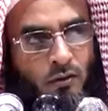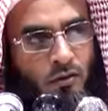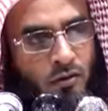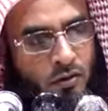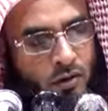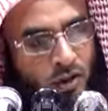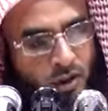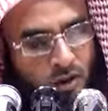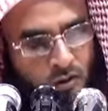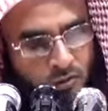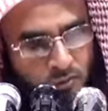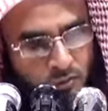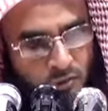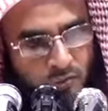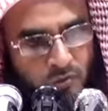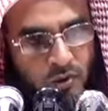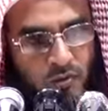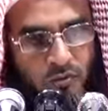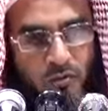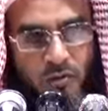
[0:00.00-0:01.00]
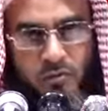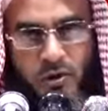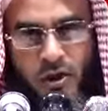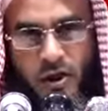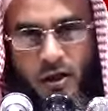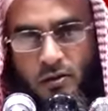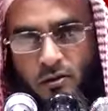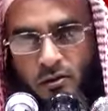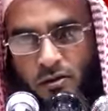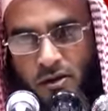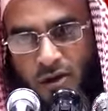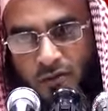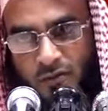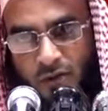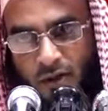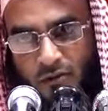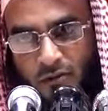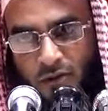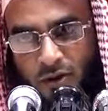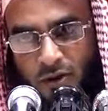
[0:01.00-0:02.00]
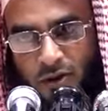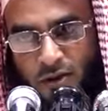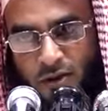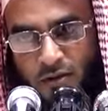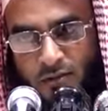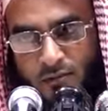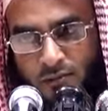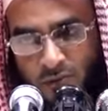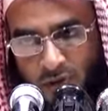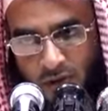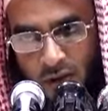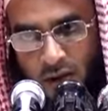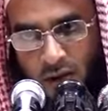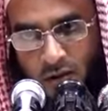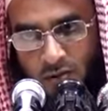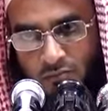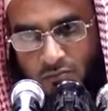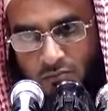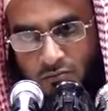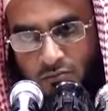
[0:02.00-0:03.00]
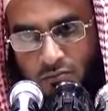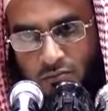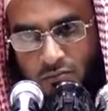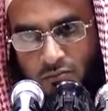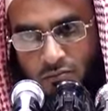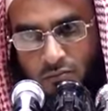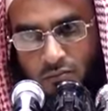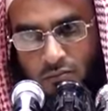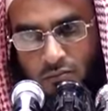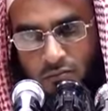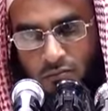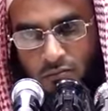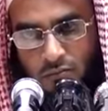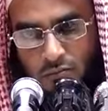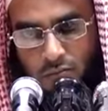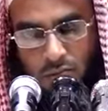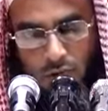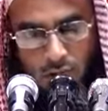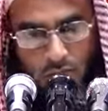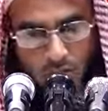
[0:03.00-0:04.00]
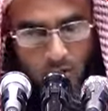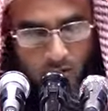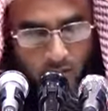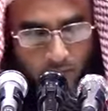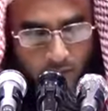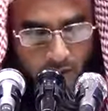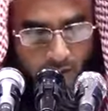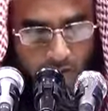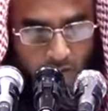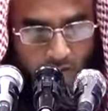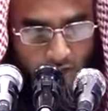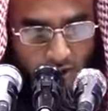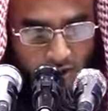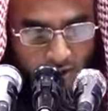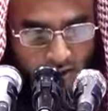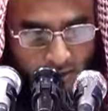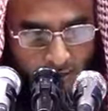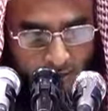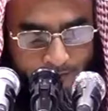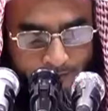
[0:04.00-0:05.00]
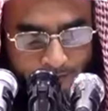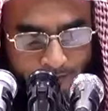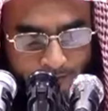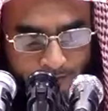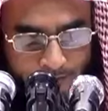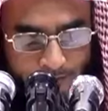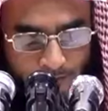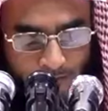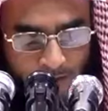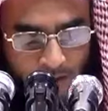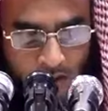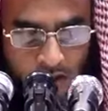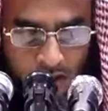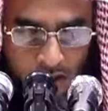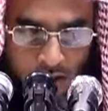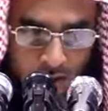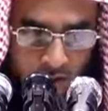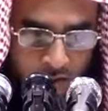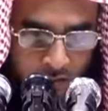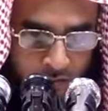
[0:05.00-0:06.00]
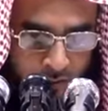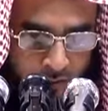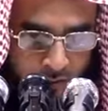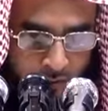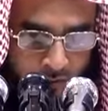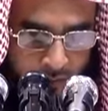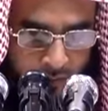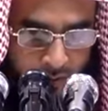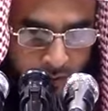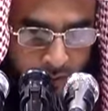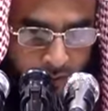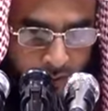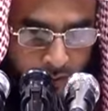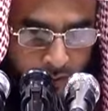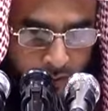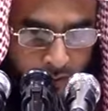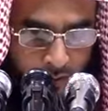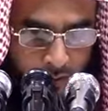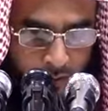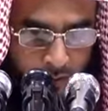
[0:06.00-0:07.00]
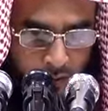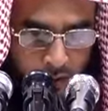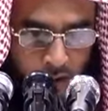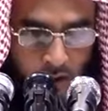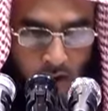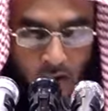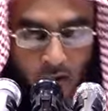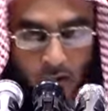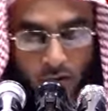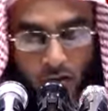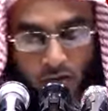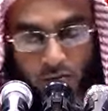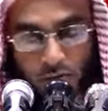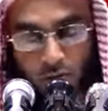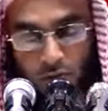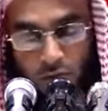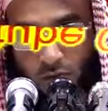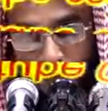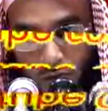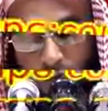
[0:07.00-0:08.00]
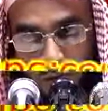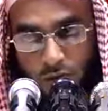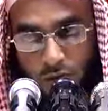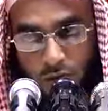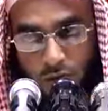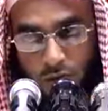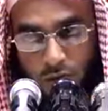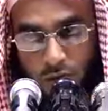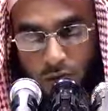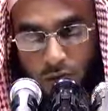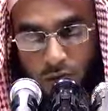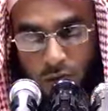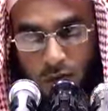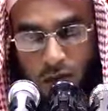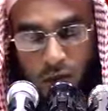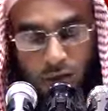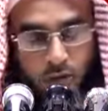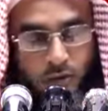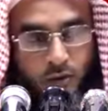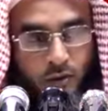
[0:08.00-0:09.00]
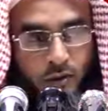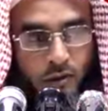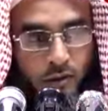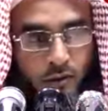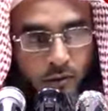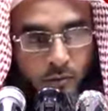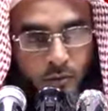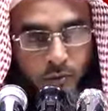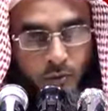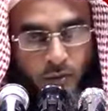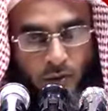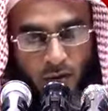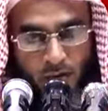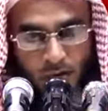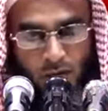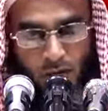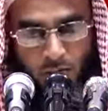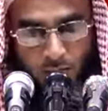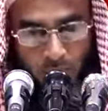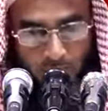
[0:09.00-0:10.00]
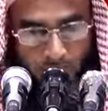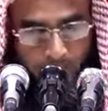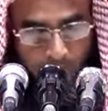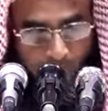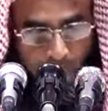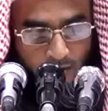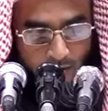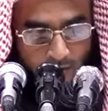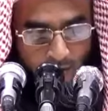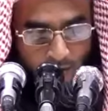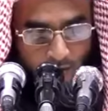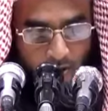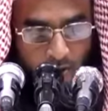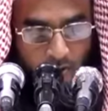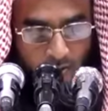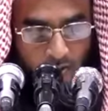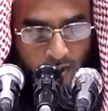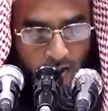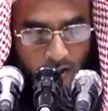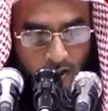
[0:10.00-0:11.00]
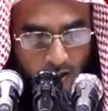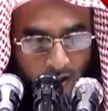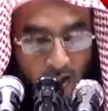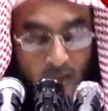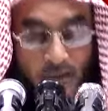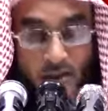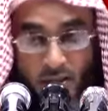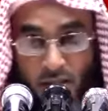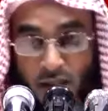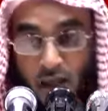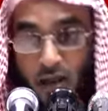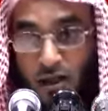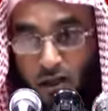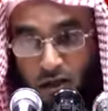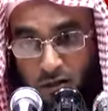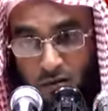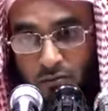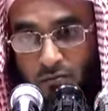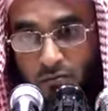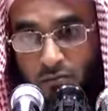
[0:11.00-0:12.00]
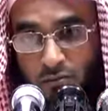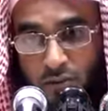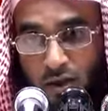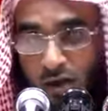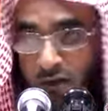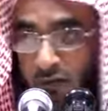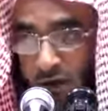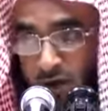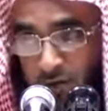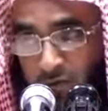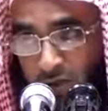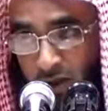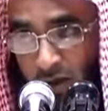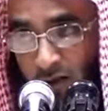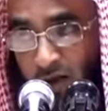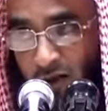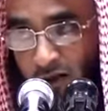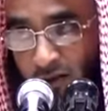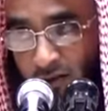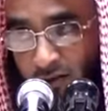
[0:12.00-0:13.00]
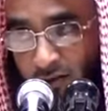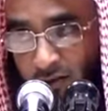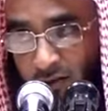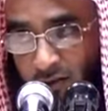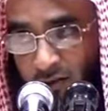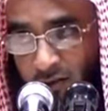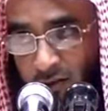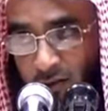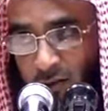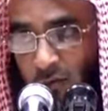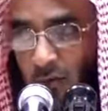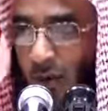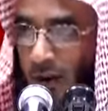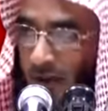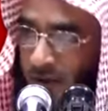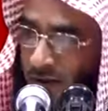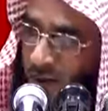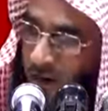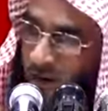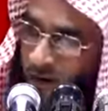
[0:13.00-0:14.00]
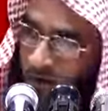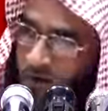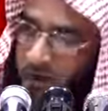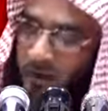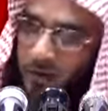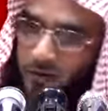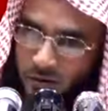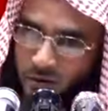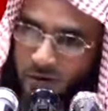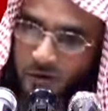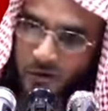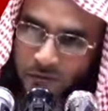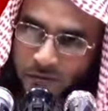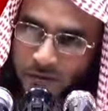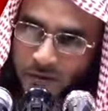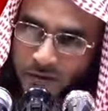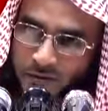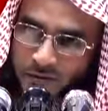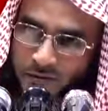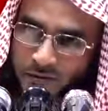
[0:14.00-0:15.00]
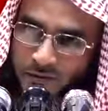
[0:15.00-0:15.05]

কোন নেক মমিন মমিনাতের সাফাত হয়নি জি হ্যাঁ সাফাত হয়নি আল্লাহ রহমত হবে আল্লাহ রহমত তার ক্রোধের ওপর প্রাধান্য পাবে সুতরাং এক শ্রেণীর নাফারমানরা ওর একটা ক্যাটাগরি হবে